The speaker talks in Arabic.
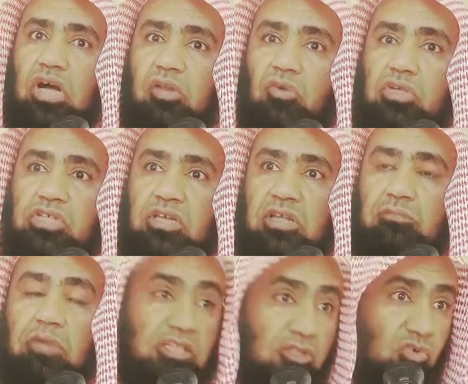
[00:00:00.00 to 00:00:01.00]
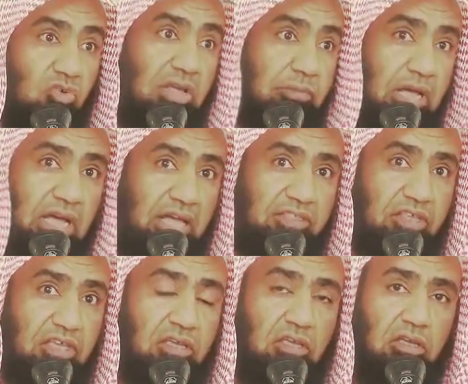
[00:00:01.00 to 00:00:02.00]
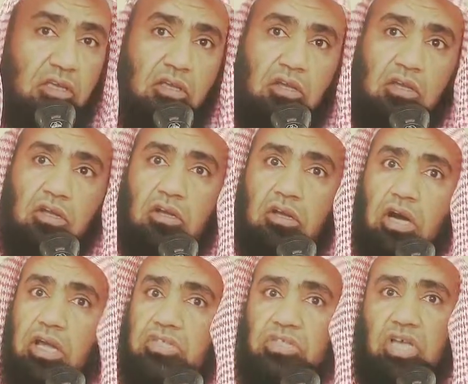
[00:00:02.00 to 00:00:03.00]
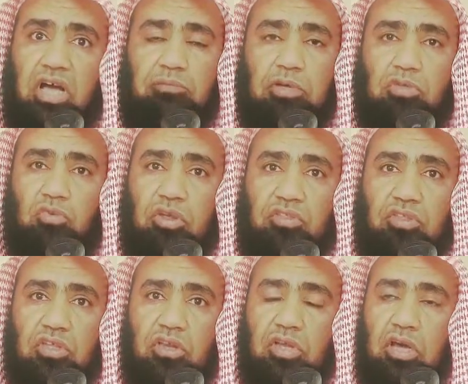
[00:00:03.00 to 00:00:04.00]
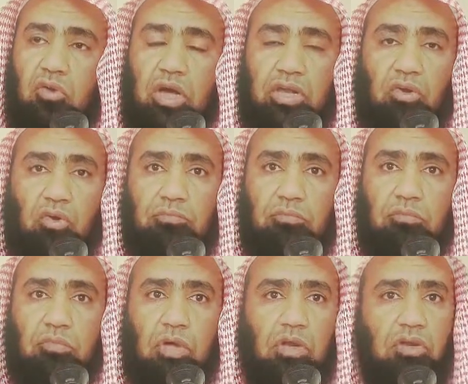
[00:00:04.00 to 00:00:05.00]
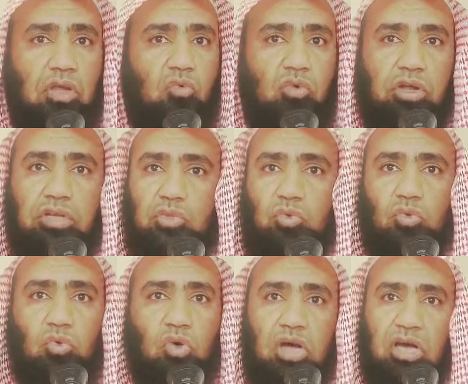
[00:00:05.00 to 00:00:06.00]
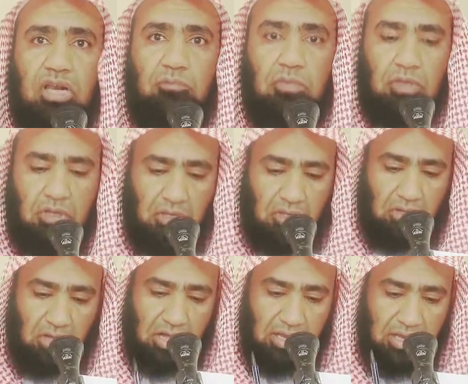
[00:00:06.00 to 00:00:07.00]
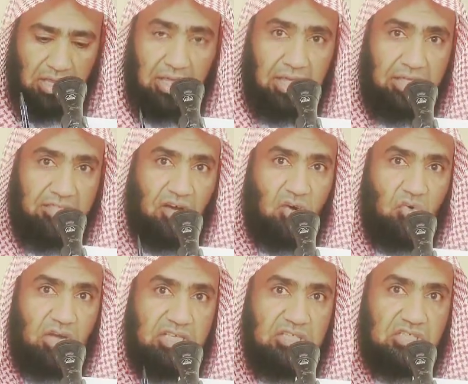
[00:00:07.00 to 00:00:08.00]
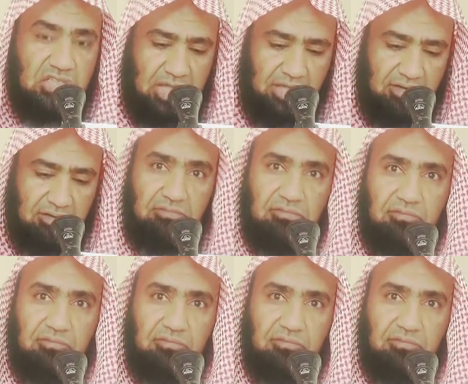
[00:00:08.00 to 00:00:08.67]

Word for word: وآله وسلم أتدرون ما هذه قال الصحابة رضي الله عنهم الله ورسوله أعلم قال هذا هو الإنسان